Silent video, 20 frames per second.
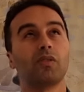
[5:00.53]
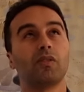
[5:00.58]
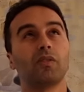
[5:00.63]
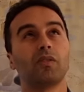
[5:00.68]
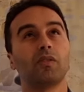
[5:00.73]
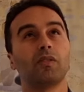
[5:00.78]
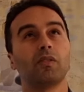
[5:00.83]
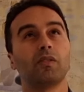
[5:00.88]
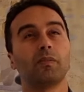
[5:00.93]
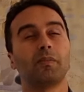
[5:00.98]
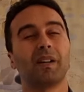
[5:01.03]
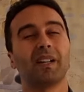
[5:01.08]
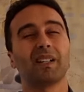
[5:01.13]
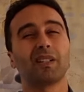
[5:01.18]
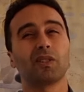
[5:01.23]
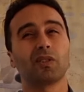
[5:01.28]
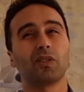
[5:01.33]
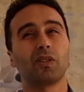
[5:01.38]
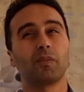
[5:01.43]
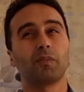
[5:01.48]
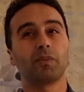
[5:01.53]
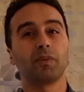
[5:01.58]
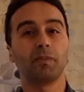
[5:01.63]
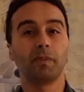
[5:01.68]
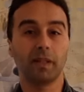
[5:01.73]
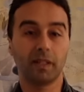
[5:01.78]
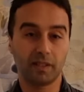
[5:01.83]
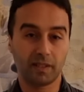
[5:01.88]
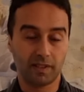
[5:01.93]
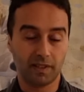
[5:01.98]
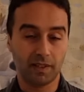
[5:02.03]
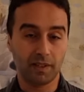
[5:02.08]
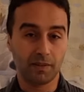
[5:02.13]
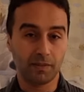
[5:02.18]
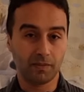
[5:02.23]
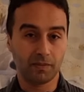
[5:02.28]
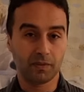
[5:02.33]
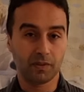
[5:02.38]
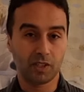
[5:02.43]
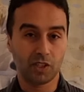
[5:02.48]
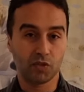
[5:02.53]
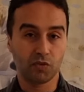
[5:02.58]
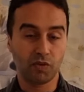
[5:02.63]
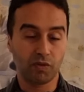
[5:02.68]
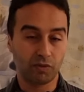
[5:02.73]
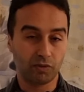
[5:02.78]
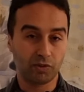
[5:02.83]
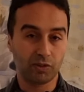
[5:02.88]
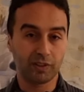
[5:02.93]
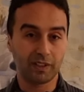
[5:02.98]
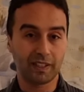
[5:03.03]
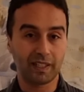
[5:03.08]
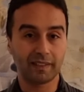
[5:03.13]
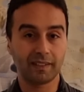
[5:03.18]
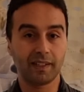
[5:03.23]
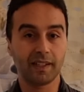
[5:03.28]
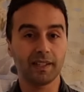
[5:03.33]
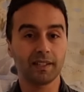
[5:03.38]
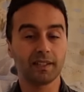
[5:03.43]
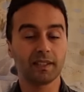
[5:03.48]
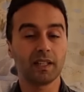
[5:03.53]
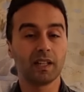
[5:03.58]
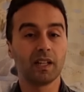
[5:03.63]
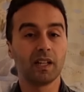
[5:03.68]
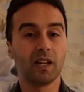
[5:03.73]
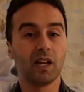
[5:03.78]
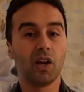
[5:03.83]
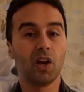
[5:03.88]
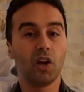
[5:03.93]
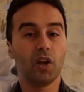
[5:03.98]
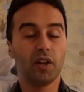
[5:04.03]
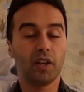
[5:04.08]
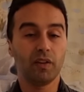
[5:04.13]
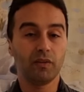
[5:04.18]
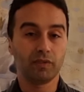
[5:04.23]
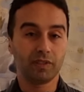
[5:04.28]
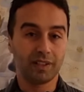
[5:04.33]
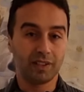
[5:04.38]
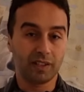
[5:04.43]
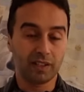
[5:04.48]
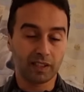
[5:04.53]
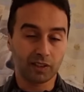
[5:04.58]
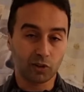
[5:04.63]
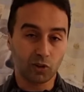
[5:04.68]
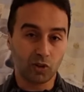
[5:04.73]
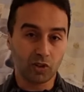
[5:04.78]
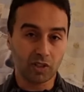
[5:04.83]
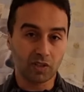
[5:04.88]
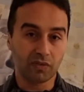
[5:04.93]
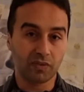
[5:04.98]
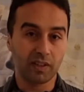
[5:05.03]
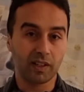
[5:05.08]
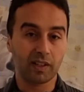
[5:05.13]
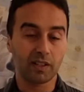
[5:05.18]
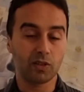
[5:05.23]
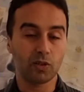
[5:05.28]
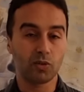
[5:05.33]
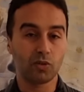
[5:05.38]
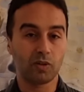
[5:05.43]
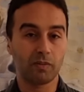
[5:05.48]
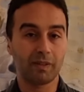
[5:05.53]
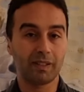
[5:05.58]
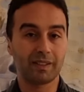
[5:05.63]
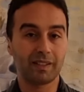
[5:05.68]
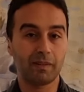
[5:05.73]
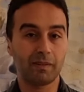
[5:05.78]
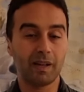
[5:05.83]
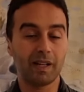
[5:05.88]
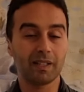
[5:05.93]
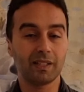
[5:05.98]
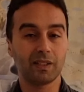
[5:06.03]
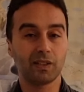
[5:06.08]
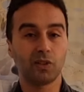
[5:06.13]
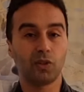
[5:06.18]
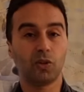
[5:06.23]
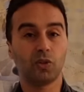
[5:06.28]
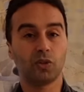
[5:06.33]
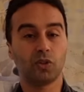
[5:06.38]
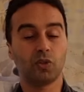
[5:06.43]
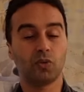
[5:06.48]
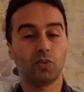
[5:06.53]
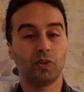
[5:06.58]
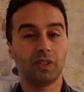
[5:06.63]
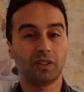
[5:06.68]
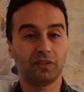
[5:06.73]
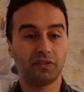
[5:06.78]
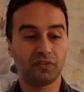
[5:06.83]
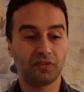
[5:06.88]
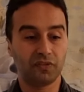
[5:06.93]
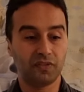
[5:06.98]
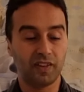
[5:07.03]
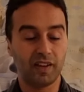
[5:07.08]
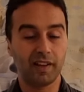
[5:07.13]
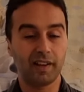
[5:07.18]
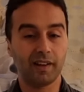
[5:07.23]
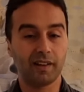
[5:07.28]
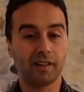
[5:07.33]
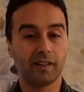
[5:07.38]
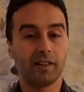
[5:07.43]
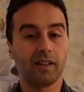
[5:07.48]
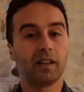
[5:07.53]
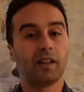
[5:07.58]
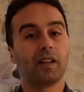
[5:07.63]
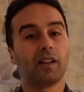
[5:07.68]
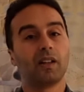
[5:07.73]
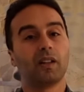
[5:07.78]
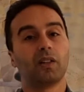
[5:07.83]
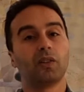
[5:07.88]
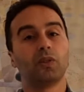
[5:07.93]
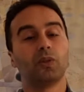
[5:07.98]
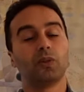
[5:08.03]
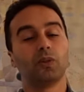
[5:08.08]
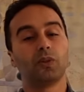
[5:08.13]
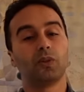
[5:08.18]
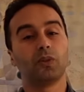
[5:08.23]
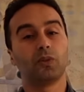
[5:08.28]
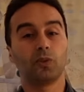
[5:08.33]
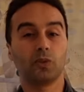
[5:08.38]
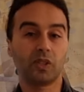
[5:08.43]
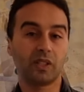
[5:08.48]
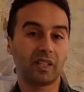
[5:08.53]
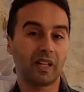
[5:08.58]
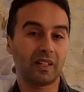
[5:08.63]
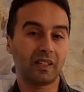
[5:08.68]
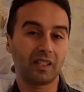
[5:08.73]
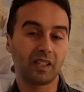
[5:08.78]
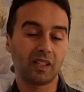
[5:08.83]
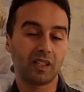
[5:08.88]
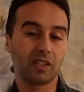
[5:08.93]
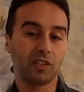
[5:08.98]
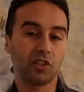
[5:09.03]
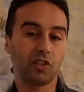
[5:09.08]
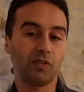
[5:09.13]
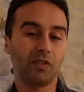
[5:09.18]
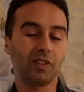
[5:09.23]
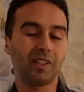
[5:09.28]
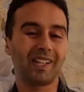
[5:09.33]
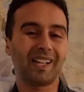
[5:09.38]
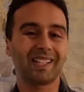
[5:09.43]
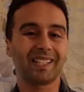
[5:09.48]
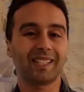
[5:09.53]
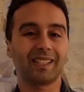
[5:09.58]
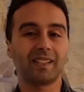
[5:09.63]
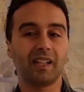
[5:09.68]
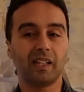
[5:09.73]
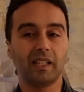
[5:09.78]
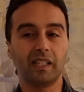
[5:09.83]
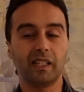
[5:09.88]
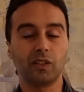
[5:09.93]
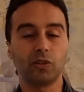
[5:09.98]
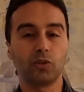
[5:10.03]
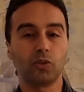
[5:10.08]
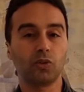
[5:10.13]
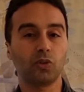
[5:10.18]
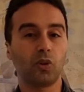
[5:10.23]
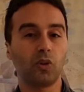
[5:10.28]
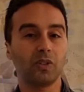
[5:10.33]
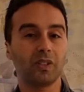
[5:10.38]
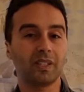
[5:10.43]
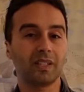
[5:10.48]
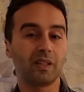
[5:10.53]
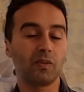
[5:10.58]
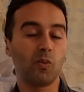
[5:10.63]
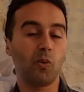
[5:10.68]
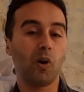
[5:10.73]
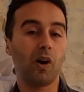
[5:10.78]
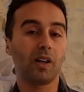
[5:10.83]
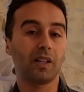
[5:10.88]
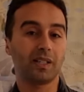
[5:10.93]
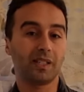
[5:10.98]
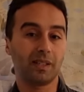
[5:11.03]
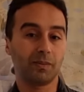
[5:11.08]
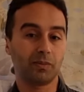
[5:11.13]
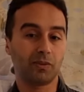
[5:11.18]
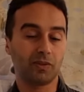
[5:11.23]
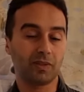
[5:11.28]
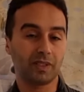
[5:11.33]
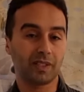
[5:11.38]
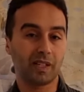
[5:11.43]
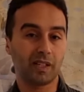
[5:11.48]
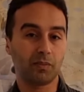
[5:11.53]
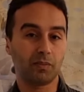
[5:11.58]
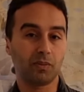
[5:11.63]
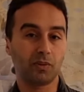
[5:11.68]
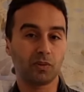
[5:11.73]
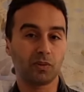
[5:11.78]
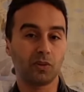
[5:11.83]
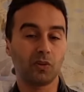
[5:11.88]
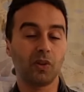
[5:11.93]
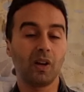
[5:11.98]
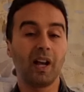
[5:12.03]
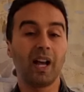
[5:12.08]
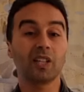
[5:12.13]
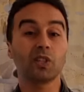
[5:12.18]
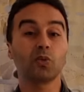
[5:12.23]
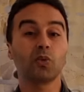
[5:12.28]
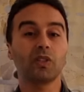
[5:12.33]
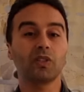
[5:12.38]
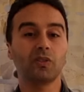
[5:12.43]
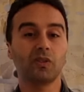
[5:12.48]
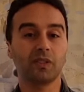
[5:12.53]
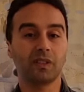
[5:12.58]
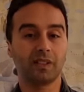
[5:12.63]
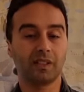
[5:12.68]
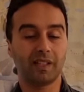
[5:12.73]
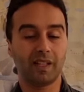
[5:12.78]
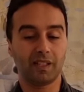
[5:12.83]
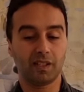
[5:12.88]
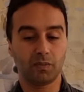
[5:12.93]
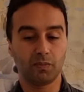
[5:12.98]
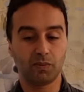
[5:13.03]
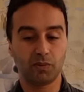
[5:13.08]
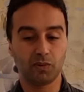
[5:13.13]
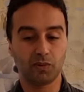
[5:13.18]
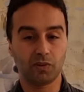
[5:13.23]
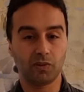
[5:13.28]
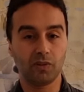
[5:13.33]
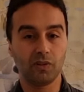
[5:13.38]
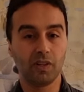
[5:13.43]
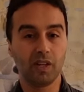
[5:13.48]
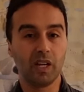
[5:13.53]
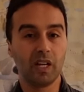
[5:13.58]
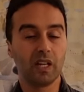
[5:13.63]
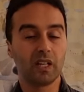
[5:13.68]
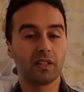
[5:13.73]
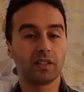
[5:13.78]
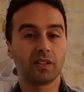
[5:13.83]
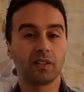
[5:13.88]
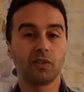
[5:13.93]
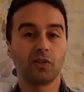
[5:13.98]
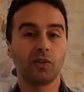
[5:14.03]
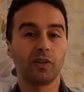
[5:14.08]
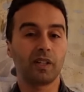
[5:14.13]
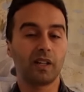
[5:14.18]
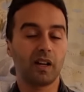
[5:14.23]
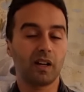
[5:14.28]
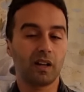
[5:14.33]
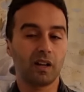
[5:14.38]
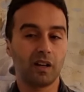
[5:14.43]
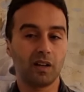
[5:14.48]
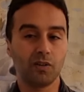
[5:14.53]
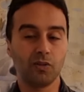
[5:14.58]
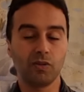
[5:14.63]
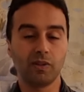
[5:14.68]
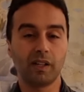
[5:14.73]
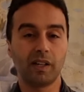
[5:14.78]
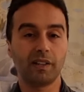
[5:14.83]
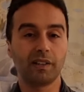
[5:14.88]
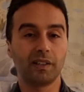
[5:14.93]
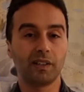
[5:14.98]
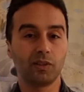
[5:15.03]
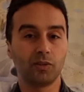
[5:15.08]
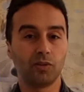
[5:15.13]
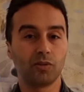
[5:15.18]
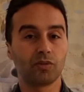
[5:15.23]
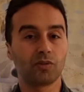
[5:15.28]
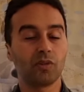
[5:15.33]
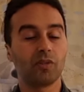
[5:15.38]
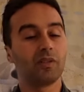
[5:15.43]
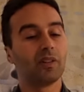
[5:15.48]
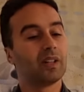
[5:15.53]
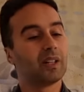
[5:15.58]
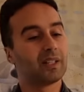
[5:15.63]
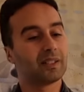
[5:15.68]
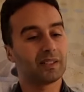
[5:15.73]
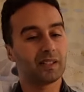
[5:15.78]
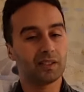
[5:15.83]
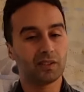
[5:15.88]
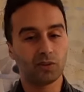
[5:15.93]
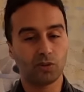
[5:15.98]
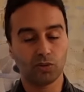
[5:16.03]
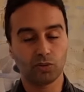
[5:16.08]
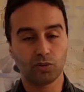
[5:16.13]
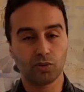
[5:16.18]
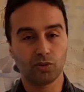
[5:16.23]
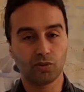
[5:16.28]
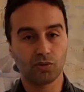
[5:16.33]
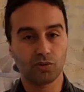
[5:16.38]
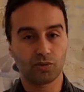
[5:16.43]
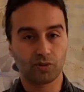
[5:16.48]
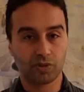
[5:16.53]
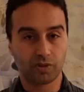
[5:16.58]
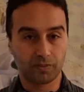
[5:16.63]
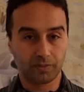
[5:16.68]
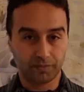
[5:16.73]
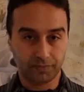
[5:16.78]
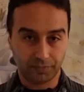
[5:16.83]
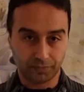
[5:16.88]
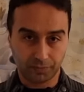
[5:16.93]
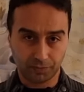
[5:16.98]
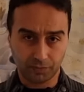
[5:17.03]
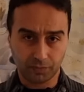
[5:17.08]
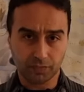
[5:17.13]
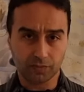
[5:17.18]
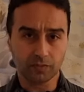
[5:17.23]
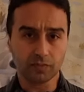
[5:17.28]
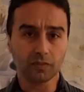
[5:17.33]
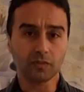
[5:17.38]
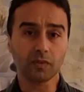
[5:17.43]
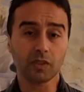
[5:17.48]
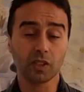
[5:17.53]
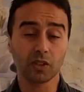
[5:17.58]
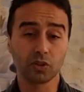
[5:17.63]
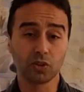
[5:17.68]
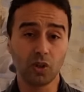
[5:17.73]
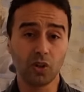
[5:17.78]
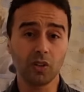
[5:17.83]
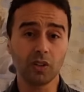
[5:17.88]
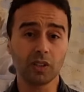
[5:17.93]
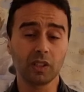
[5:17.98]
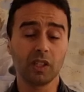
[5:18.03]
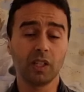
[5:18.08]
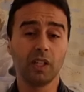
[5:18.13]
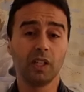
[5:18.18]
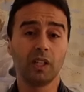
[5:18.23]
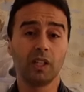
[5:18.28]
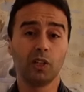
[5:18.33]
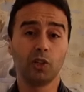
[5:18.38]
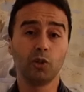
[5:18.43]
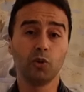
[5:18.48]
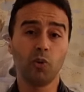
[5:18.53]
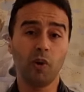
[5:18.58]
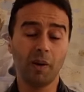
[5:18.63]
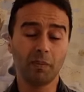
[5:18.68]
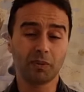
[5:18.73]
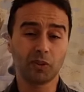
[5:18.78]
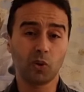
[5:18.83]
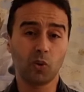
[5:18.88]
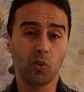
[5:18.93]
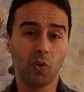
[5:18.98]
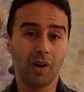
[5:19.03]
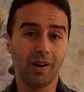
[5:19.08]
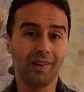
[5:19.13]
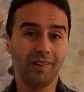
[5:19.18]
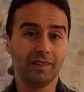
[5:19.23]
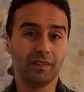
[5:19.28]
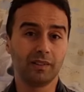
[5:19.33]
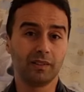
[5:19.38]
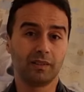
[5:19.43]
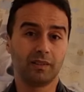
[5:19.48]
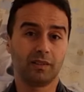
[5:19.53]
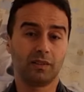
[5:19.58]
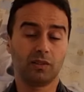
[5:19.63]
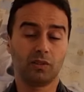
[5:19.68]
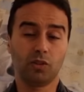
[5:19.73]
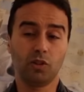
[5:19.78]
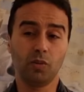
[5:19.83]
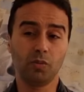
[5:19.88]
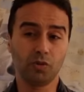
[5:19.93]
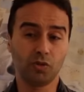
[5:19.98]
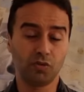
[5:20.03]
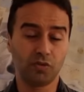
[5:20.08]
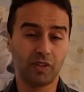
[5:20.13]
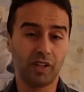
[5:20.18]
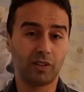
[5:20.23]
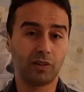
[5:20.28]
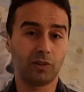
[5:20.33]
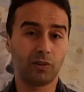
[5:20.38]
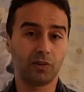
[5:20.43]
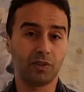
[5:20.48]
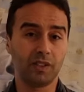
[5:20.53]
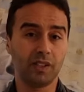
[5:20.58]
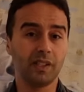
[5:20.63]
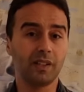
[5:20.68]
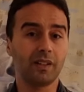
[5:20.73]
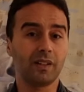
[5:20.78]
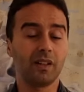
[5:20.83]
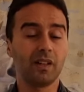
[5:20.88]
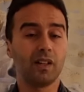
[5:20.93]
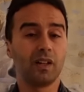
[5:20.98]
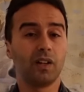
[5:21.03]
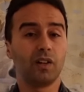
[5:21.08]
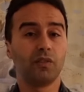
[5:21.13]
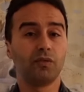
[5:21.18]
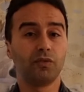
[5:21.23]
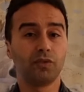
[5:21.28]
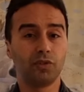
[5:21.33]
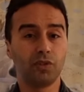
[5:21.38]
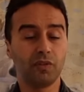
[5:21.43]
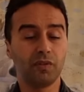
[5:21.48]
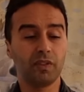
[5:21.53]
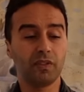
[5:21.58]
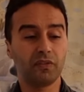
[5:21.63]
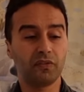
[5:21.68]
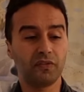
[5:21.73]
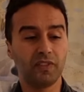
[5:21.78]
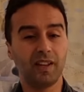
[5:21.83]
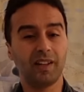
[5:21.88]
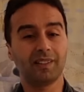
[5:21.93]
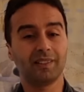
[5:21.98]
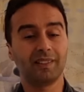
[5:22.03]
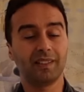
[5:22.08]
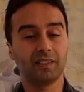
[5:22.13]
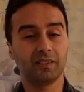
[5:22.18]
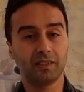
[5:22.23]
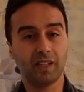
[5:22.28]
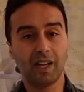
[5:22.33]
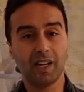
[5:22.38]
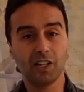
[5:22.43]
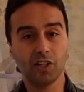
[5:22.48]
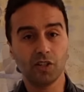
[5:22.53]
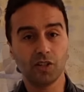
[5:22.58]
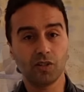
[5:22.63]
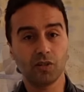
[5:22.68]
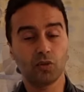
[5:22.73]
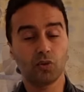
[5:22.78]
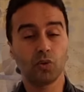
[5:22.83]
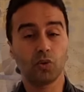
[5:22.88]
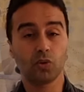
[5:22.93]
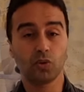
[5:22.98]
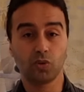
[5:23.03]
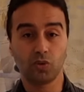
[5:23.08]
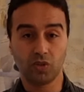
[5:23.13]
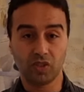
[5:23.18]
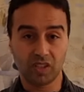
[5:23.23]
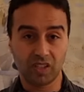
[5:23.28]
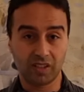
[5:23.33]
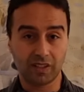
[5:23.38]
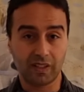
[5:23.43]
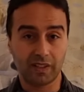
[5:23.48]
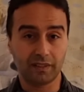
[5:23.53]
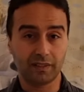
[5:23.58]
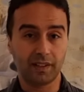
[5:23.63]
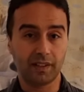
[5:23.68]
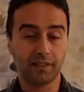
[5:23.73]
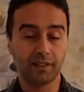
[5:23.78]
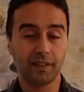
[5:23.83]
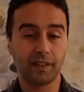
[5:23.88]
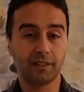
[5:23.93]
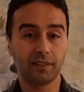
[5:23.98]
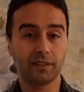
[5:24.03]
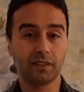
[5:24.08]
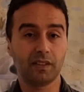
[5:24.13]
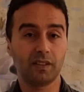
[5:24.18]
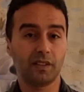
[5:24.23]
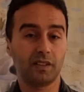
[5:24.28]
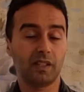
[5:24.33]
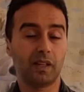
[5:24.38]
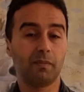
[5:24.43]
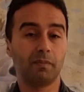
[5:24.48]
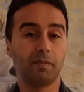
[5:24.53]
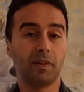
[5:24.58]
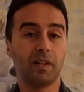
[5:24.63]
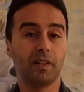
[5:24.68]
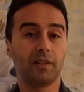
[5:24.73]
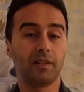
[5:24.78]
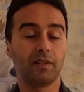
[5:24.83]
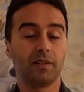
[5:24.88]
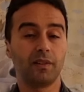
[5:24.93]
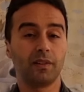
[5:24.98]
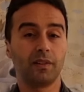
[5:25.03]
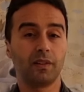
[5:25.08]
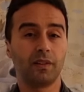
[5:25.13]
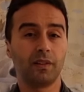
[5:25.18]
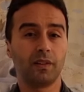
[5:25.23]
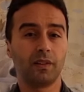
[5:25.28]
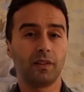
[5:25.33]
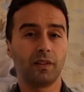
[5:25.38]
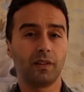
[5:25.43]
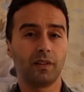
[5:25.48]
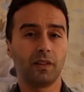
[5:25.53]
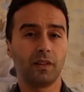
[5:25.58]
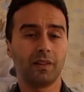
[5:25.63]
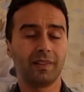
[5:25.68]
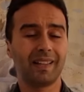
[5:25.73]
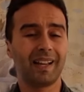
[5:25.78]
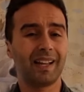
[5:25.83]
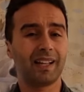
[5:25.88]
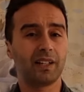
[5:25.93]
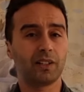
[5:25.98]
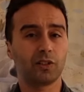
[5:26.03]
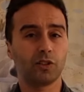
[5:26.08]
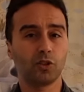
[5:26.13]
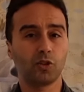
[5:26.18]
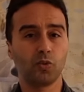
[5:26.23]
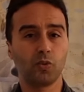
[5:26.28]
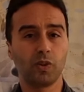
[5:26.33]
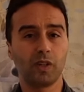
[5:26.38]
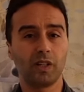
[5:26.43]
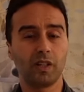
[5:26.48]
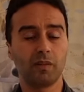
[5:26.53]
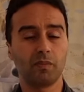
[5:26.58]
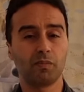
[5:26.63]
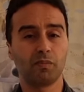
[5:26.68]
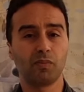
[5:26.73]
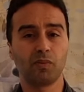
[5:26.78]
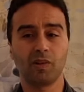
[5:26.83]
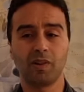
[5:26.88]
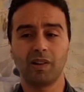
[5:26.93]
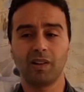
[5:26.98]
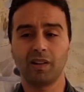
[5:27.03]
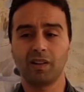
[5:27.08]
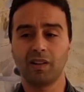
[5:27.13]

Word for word: euh, par exemple, Mexe. Je vais vous donner l'adresse. Et, et les transférer sur Metamask. Ensuite, faire le, stacking. J'ai vu qu'il y a un stacking de 36 mois à 75%, à 75%. Sinon, il y a une année, deux ans. Ça, c'est autre chose. Donc, le Web 3, comme je viens de le dire, vous devez faire des tâches sur ce site internet qui s'appelle euh, liartree.xyz,